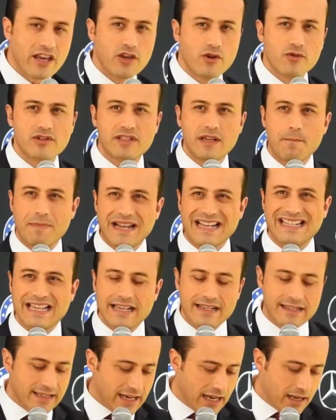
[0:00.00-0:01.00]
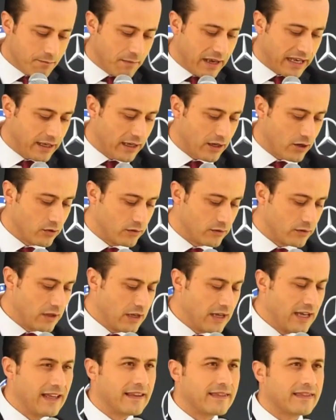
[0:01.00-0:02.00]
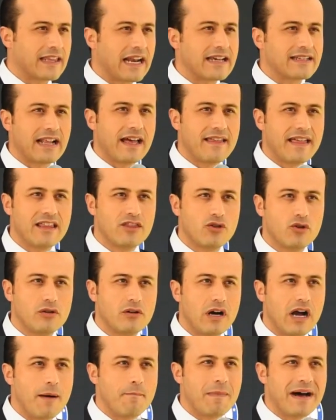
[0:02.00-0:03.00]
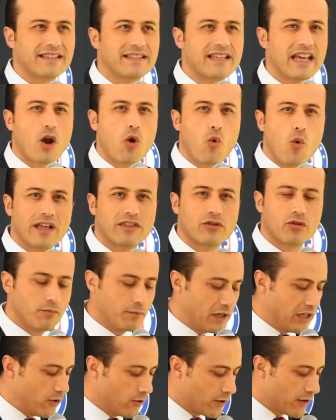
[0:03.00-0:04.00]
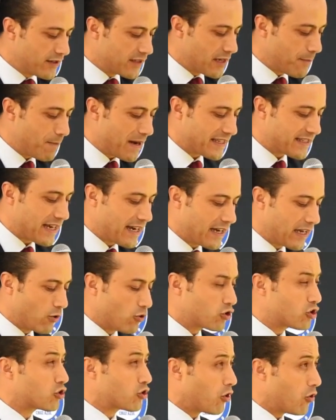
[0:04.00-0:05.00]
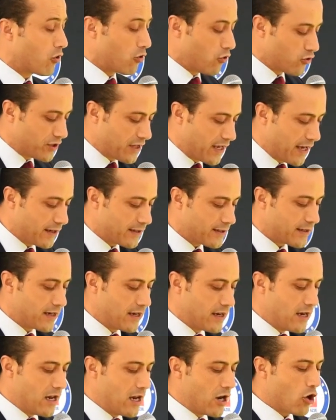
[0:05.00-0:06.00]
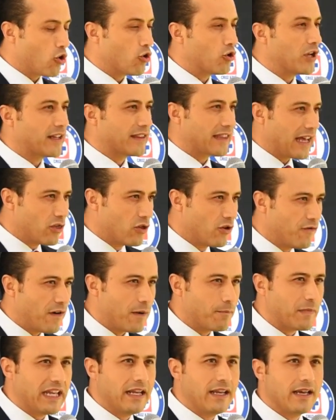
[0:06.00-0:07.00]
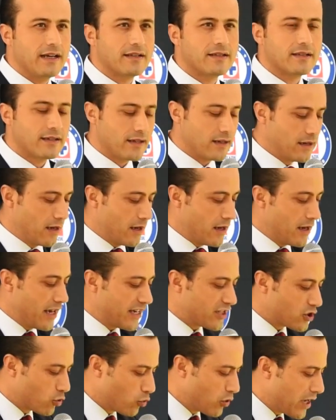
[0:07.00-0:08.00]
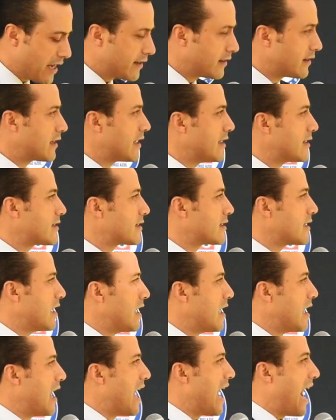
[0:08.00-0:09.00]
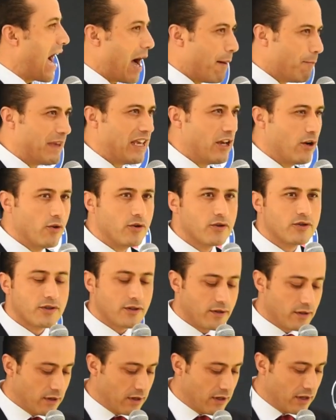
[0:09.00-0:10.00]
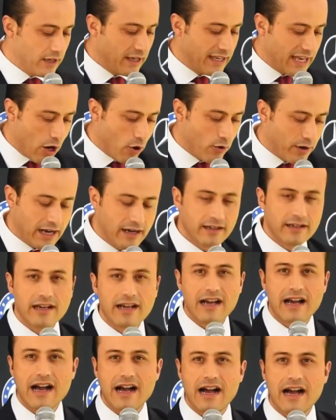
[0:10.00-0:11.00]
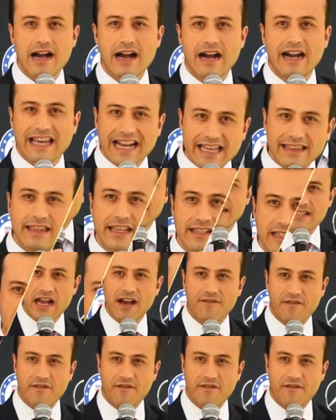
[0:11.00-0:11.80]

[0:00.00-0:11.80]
años de presencia en México, trasladando a más de 4 millones de pasajeros todos los días, conectando familias, estudiantes, amigos y ahora a grandes